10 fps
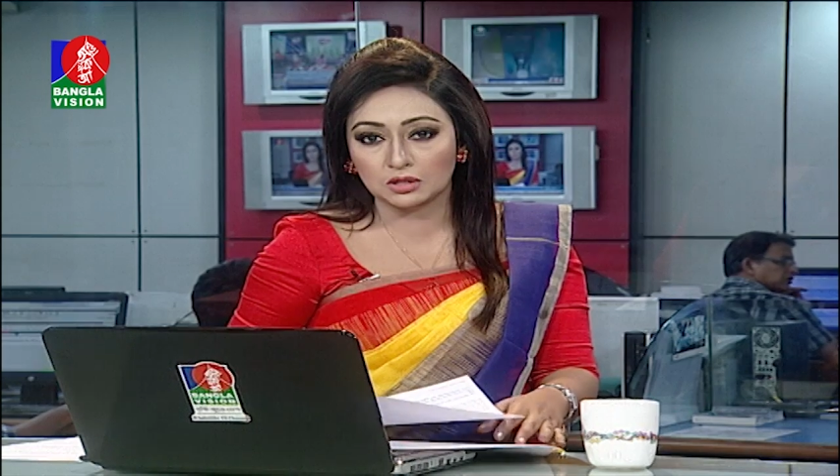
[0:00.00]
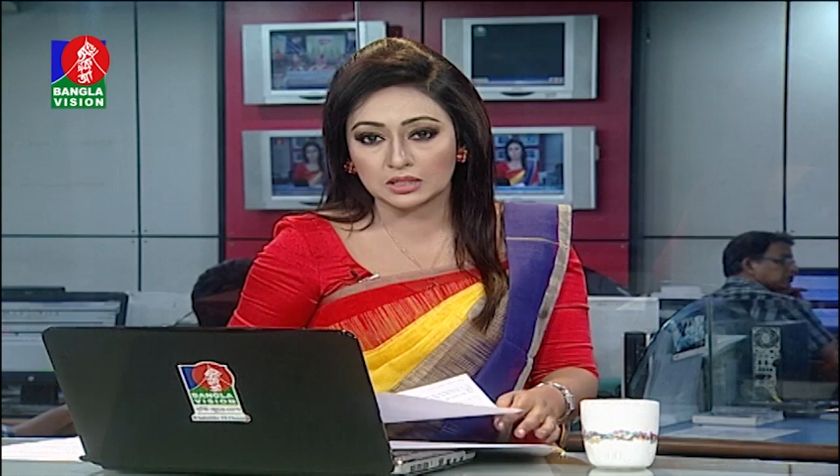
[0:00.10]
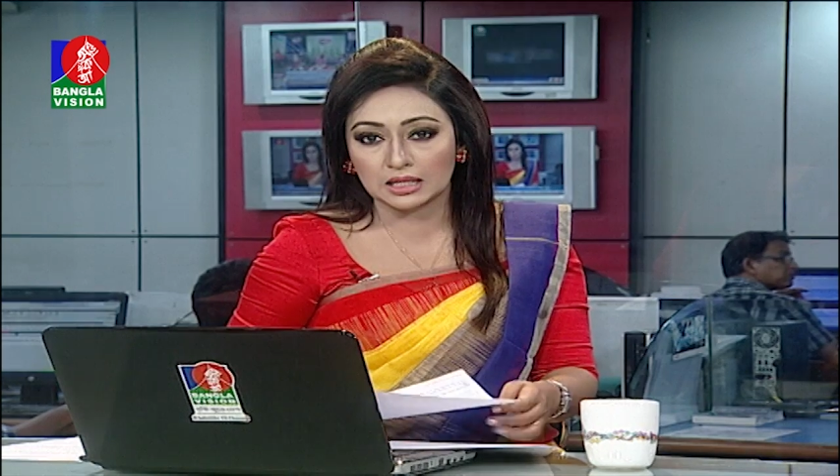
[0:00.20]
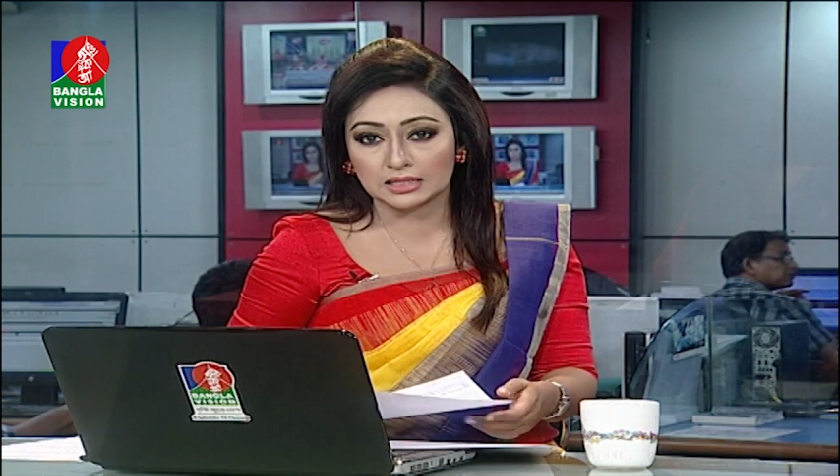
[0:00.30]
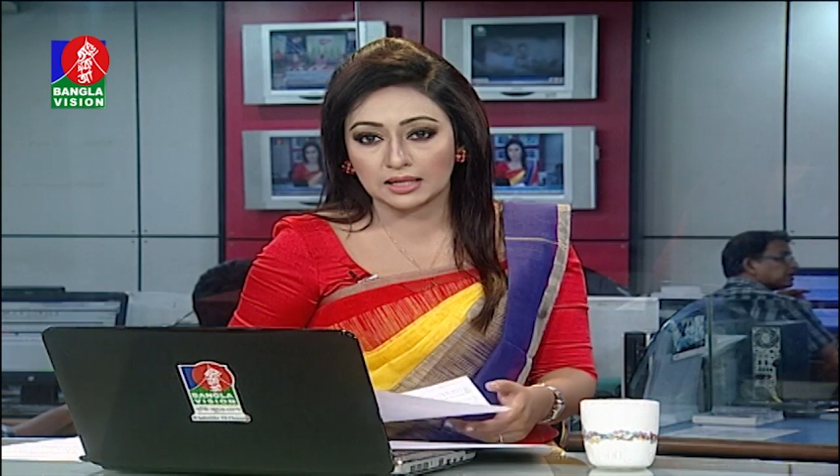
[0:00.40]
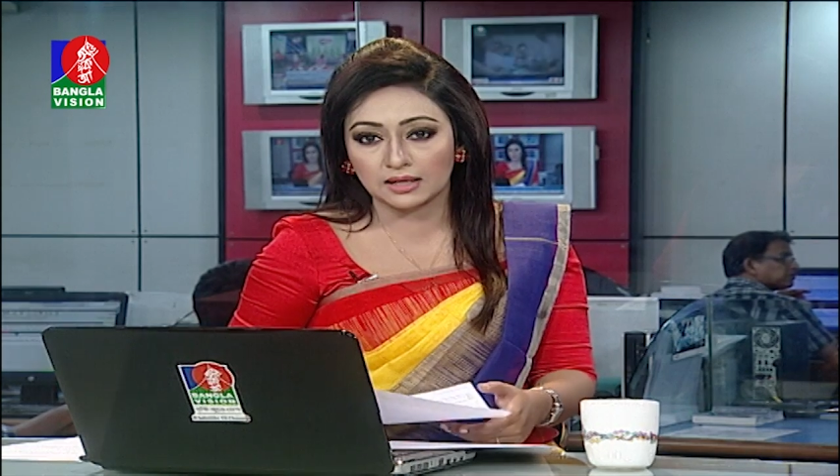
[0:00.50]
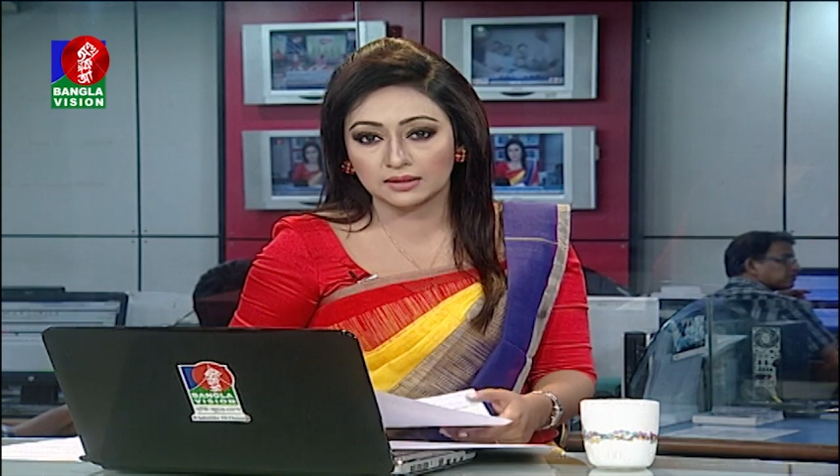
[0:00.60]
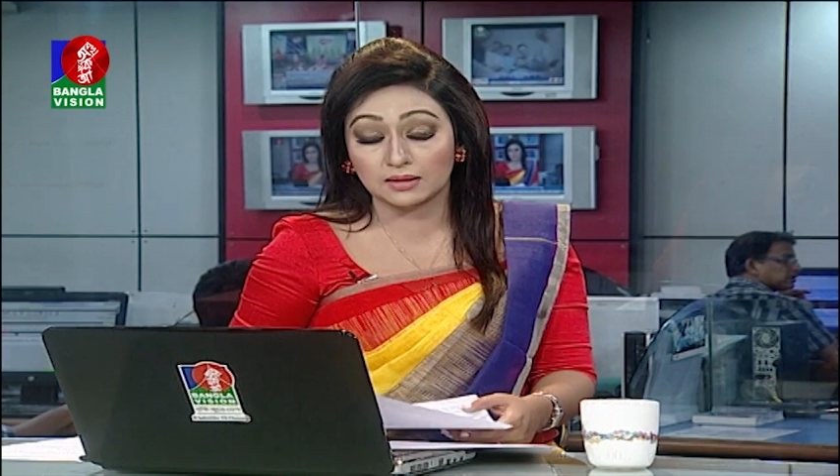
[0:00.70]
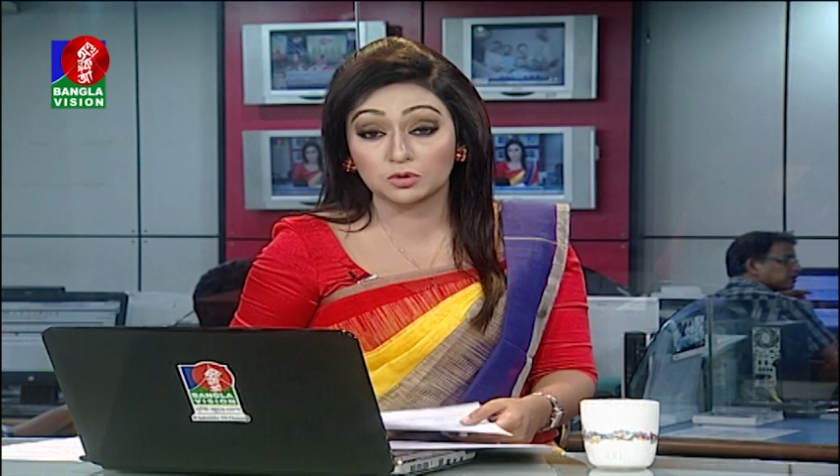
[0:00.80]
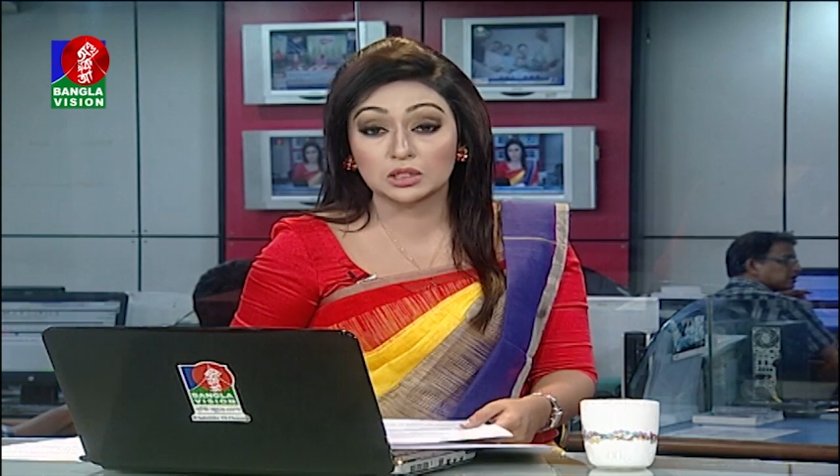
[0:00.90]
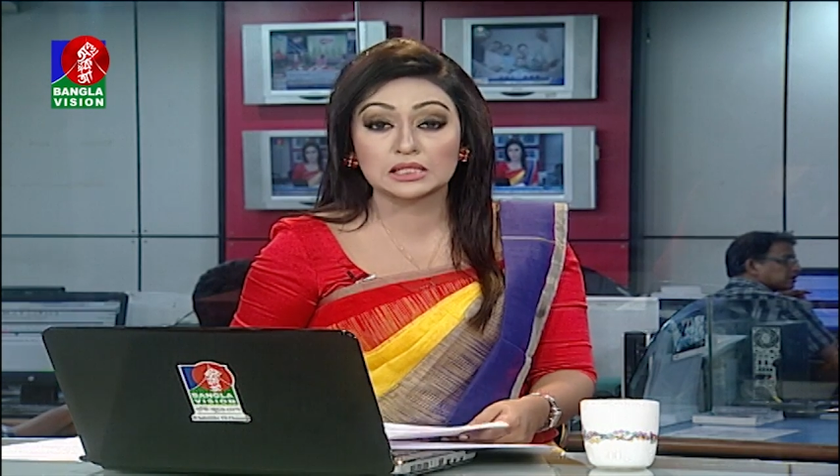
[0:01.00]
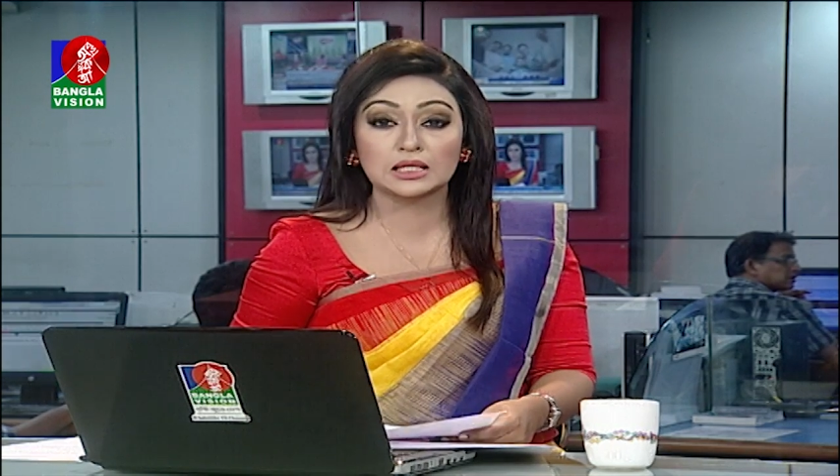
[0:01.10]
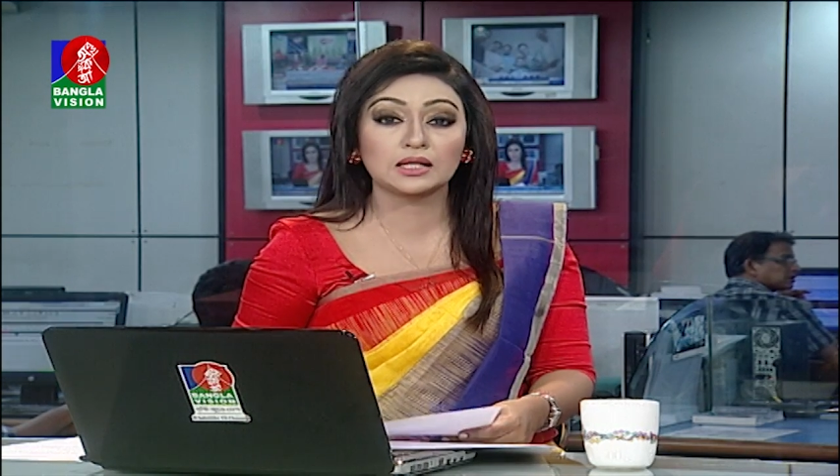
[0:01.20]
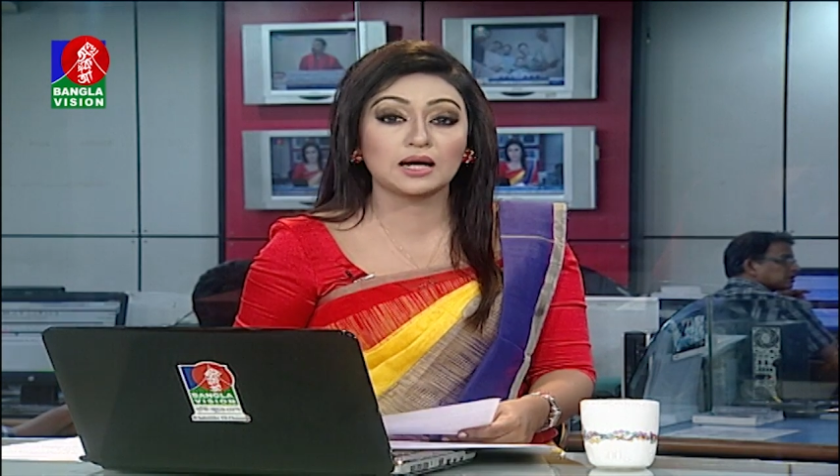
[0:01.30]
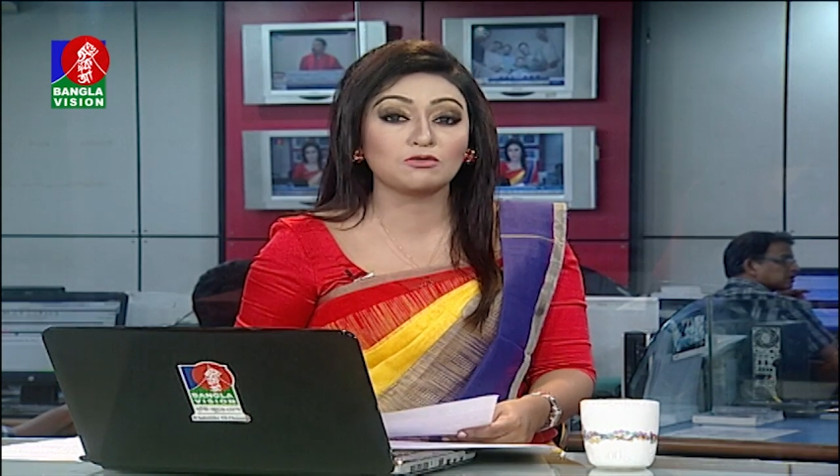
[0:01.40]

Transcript: দলটির নেতারা তারা বলেছেন